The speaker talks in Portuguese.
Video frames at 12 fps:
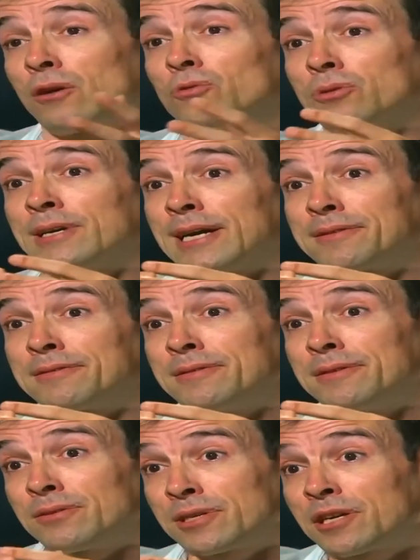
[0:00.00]
Há um legado
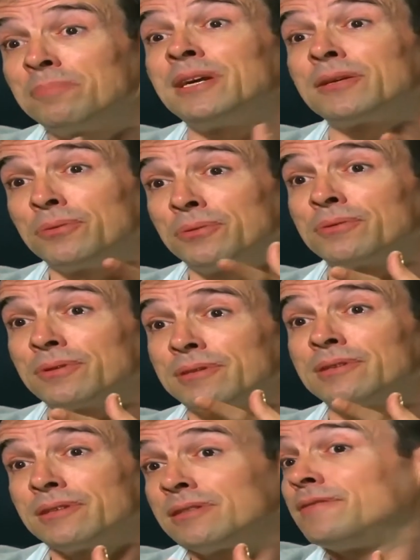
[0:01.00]
de que remédio.
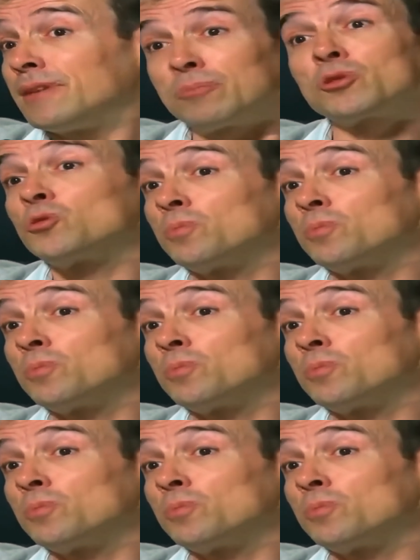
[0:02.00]
Tivemos que